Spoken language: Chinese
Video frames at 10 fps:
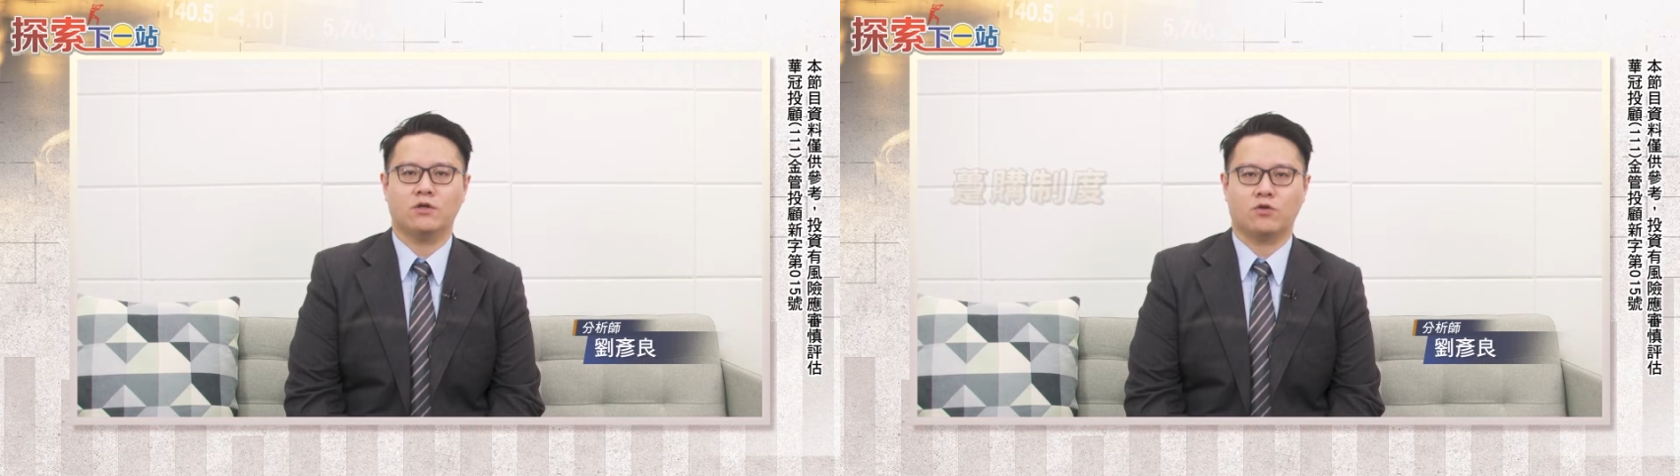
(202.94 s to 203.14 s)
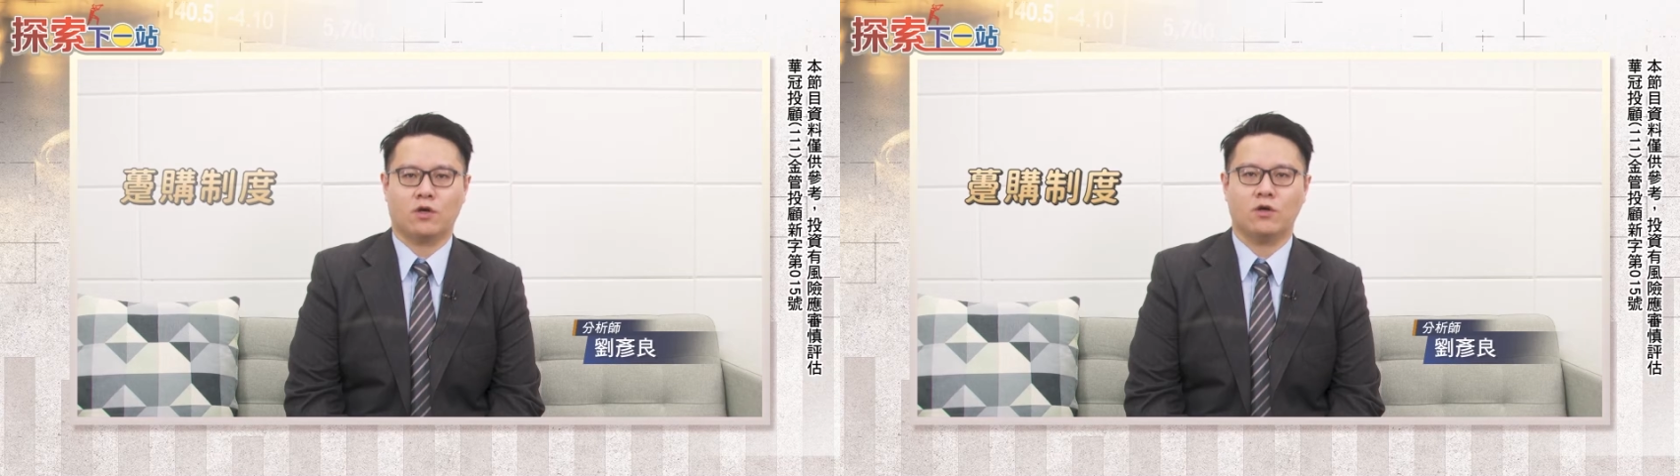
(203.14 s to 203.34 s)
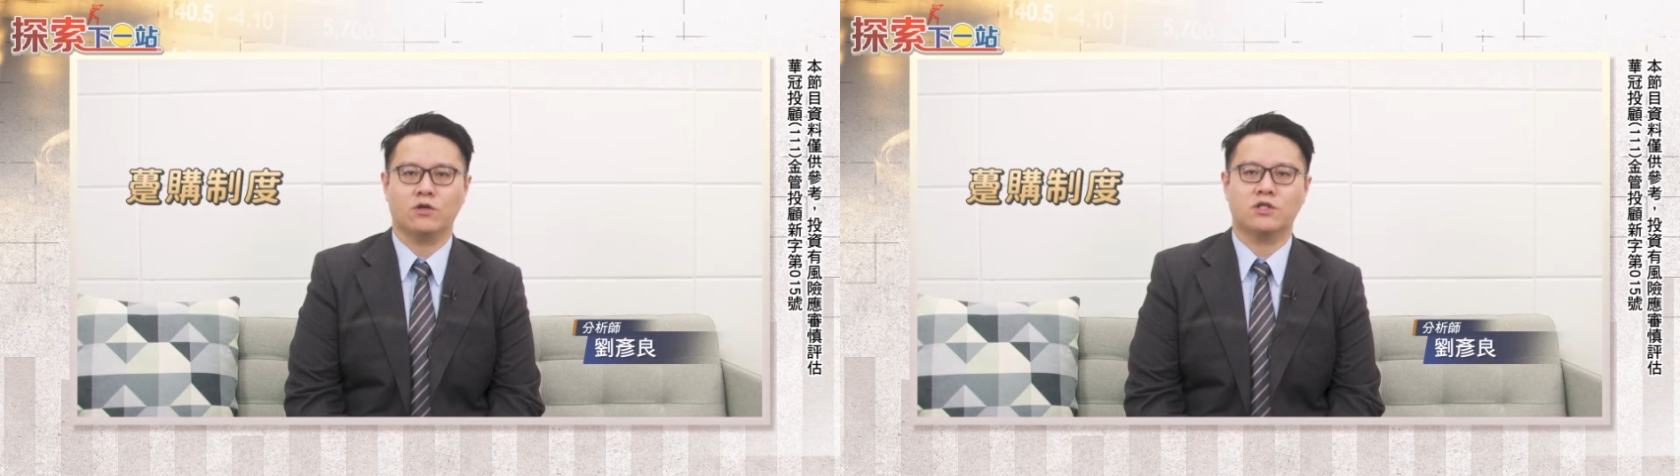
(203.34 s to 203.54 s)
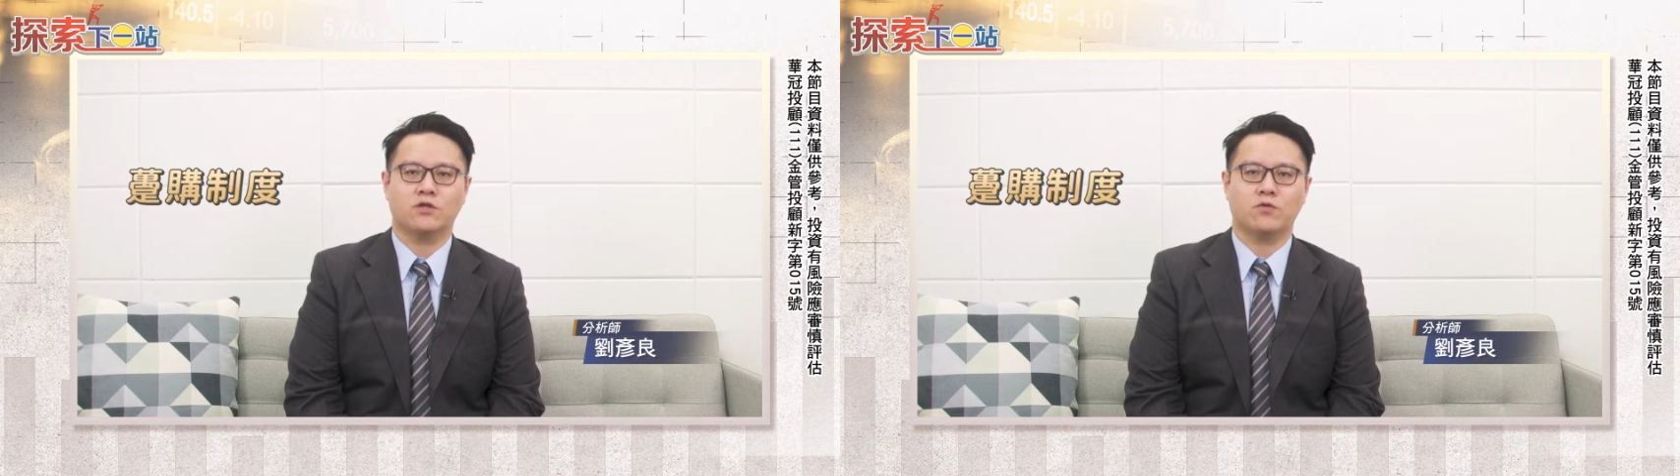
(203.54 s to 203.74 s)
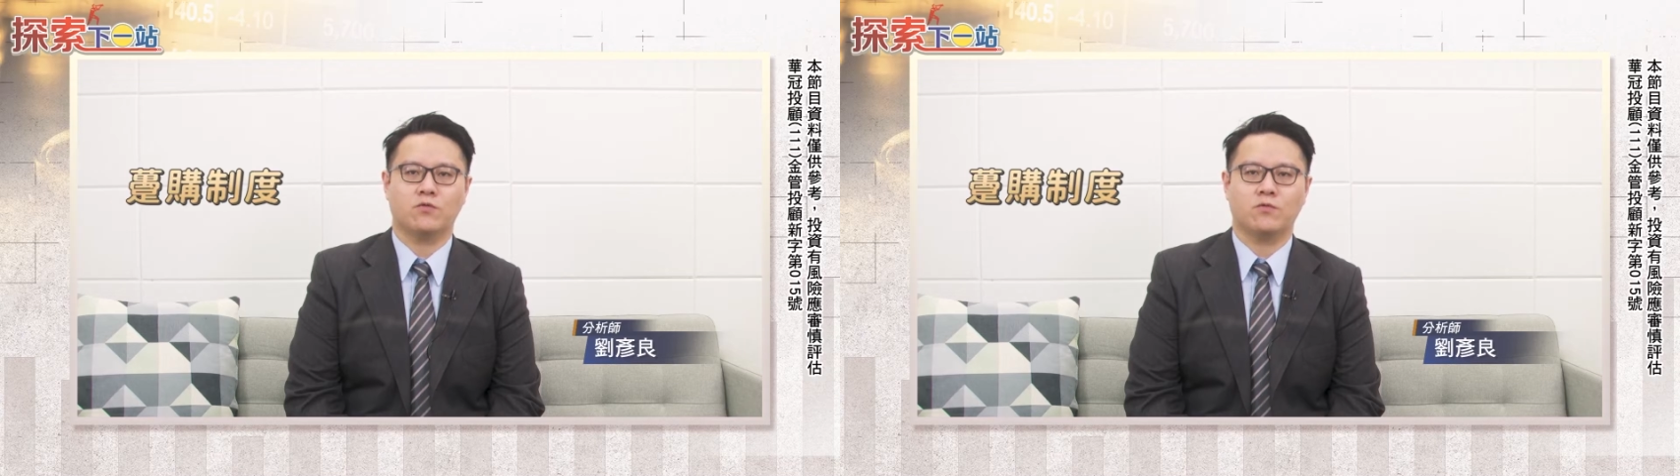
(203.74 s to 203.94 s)
了趸购
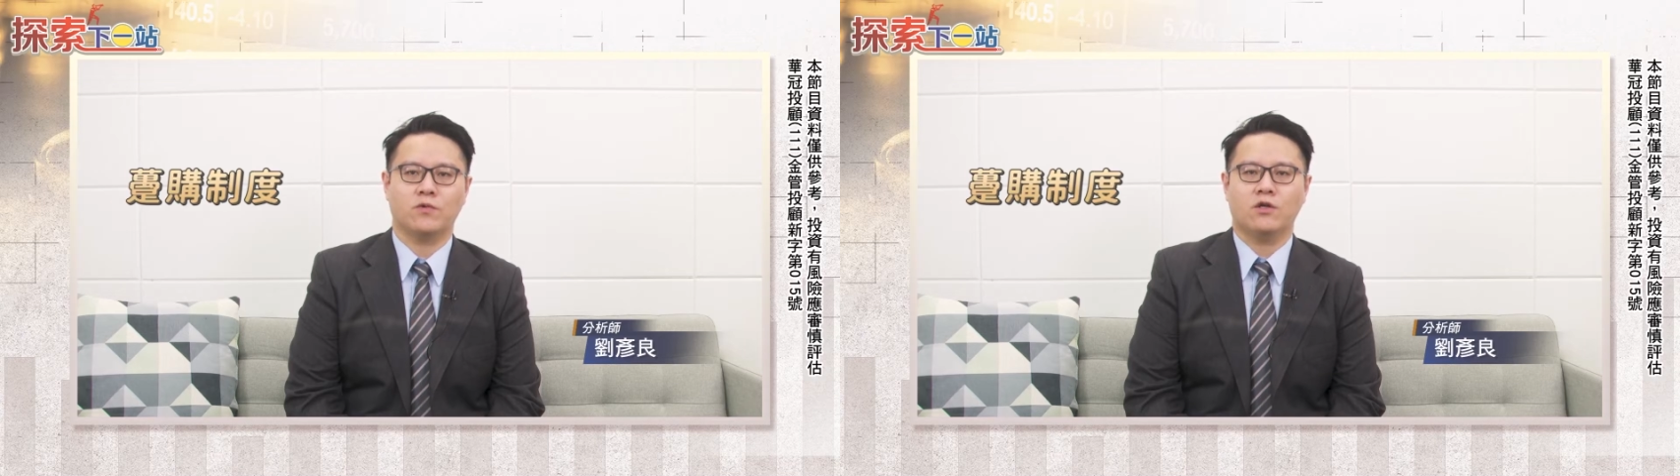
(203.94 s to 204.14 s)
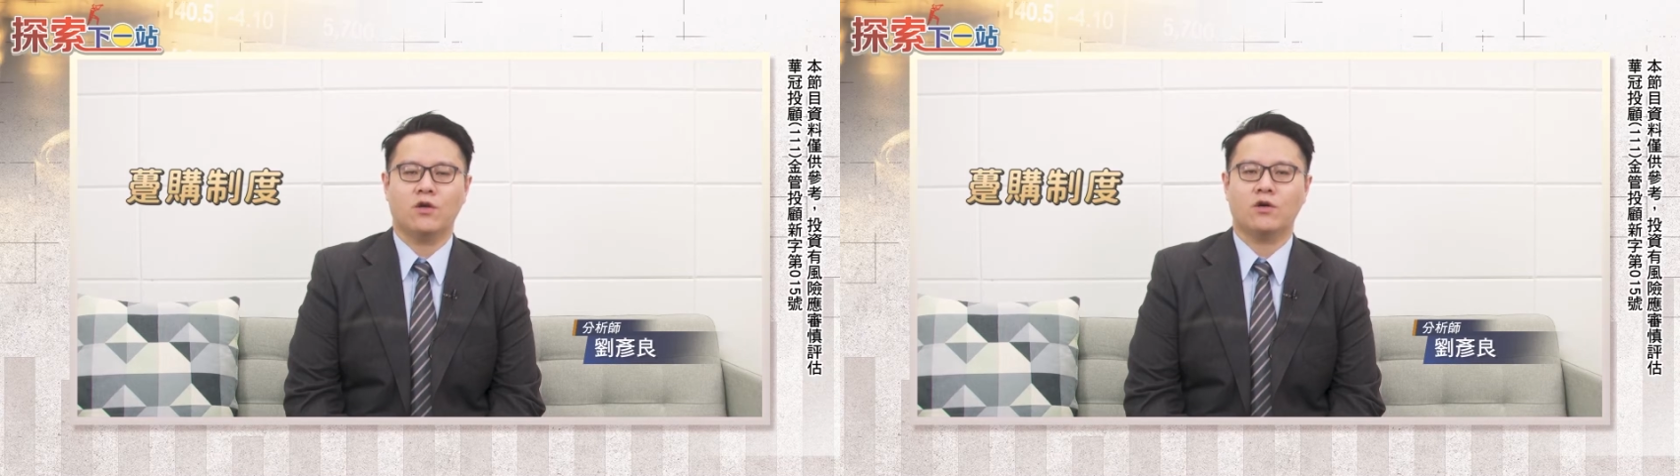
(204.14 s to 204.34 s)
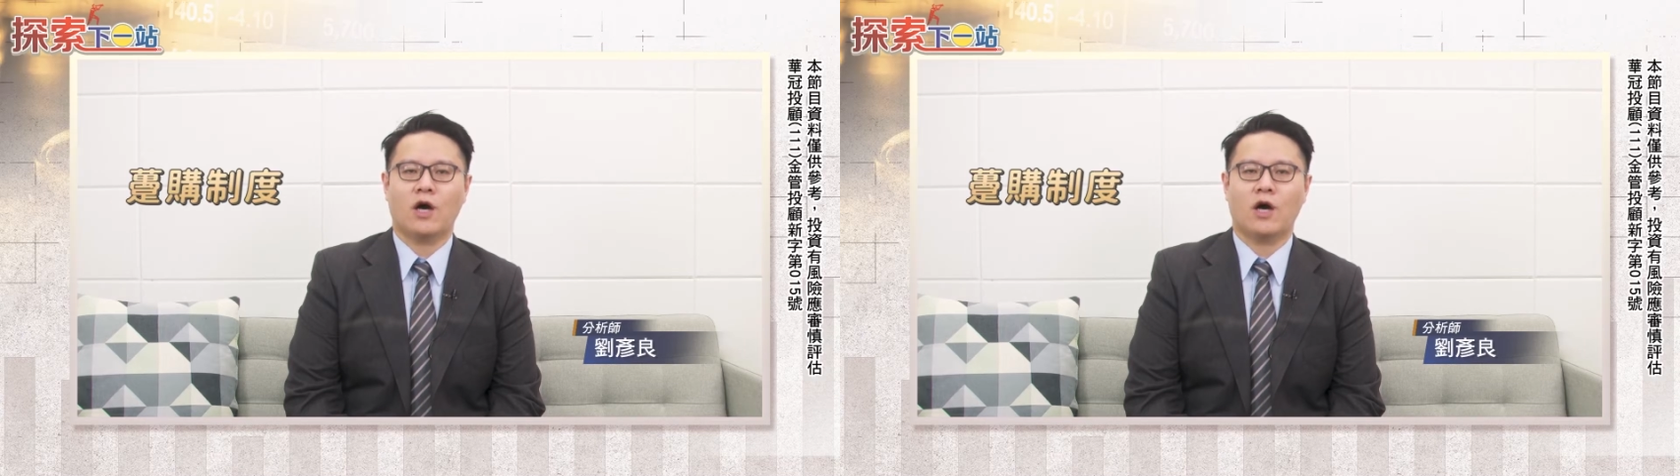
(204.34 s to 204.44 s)
制度，用